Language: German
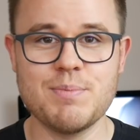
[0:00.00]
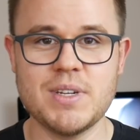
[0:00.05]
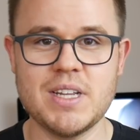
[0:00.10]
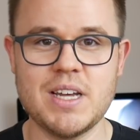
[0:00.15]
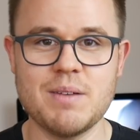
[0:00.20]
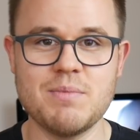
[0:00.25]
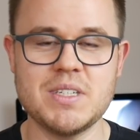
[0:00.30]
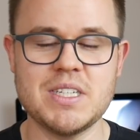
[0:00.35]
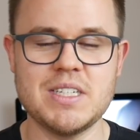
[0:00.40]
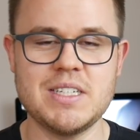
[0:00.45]

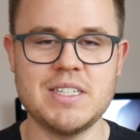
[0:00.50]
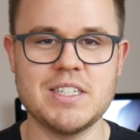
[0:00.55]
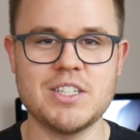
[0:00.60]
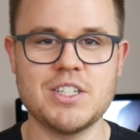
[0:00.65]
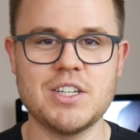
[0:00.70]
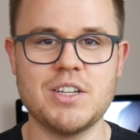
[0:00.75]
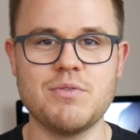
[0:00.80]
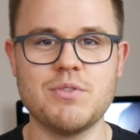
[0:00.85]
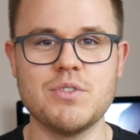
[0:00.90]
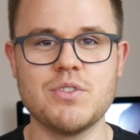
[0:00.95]
bedanke mich an dieser
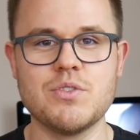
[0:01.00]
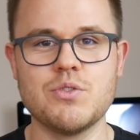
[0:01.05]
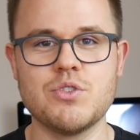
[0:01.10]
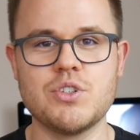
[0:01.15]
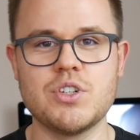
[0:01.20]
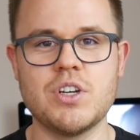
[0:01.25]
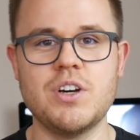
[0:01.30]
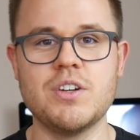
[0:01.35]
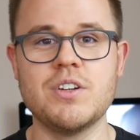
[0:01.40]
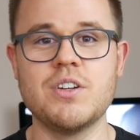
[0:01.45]
Stelle fürs
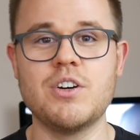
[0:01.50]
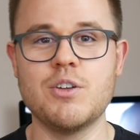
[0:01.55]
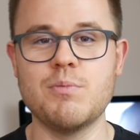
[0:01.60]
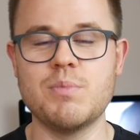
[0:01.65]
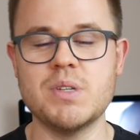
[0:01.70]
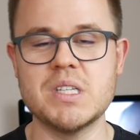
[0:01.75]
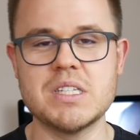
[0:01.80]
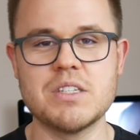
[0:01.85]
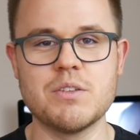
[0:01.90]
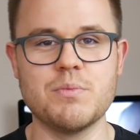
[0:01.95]
Zuschauen und
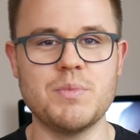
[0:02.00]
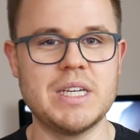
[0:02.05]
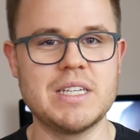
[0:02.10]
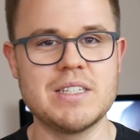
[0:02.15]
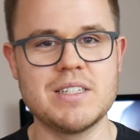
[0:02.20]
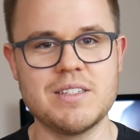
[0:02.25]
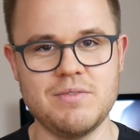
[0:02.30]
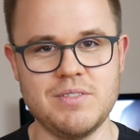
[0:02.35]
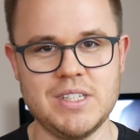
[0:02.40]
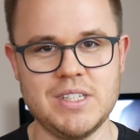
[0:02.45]
bis zum nächsten